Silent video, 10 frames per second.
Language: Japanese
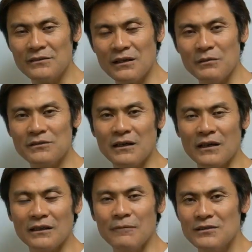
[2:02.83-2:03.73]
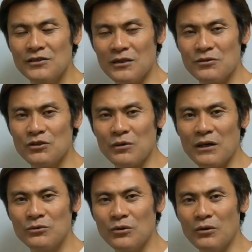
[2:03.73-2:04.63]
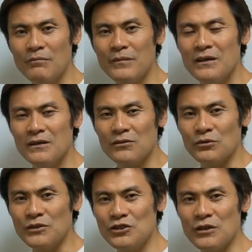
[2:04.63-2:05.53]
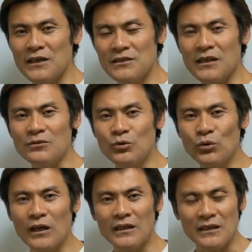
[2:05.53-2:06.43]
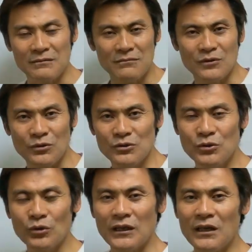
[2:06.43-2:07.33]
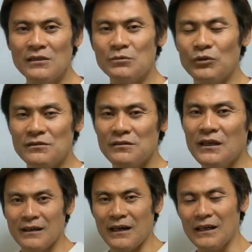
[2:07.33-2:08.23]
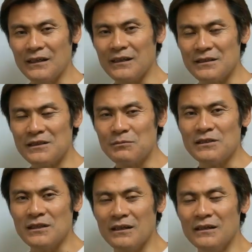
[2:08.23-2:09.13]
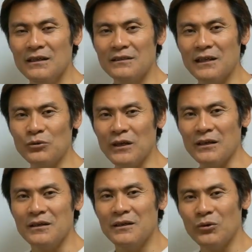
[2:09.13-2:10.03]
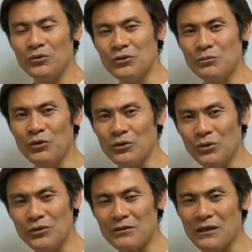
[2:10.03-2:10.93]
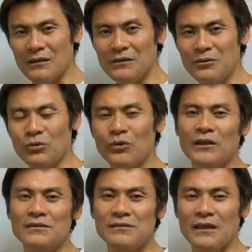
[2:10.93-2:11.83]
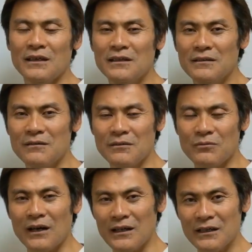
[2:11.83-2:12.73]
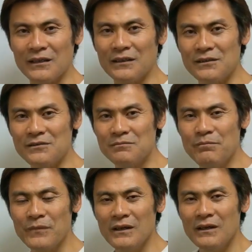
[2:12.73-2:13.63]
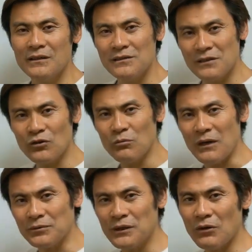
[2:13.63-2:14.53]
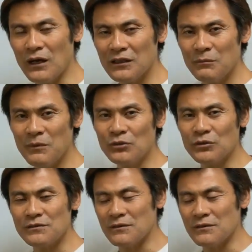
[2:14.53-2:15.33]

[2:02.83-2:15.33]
サービスなんかでチェックしてもらうと、その28点に届かないというようなケースもですね、あったりしました。なので、本当にもうどうなるかっていうところがですね、分からなかったです。ですけど、まあ、蓋を開けてみるとです